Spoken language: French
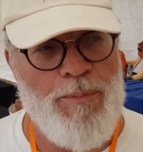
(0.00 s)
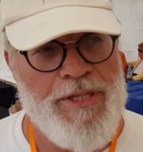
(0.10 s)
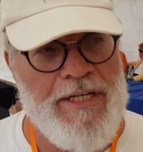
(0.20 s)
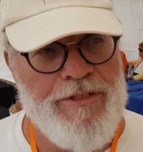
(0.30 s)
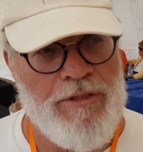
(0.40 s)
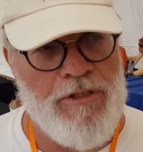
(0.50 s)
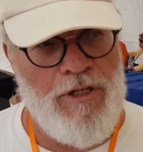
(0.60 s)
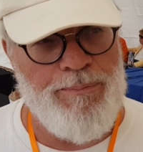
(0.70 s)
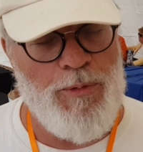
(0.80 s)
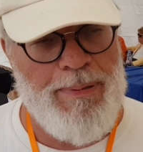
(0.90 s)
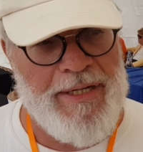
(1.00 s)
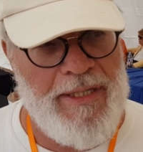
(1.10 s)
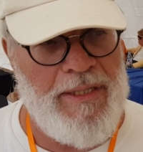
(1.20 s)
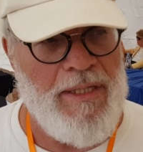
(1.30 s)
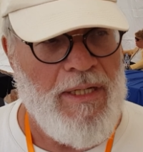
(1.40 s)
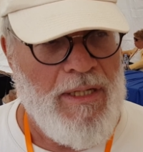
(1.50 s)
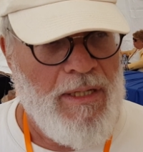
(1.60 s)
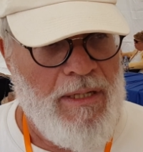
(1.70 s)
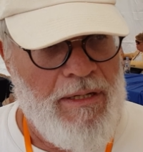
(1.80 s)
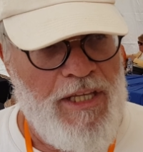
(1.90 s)
modèle Yacht Club de Paris.
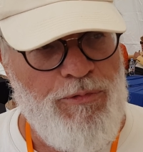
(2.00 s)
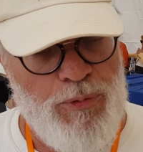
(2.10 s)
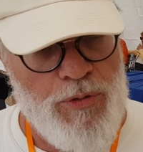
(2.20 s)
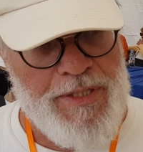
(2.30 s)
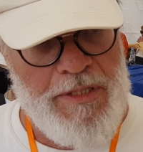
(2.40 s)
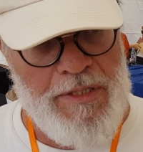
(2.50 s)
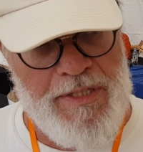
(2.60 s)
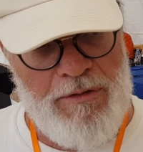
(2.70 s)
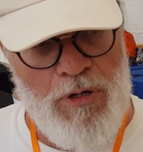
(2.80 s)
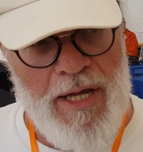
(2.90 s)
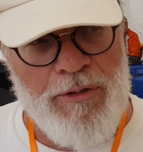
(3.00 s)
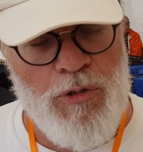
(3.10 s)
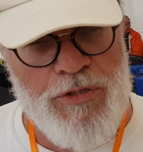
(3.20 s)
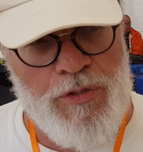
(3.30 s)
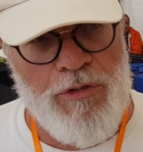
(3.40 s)
Il faut aussi savoir que ce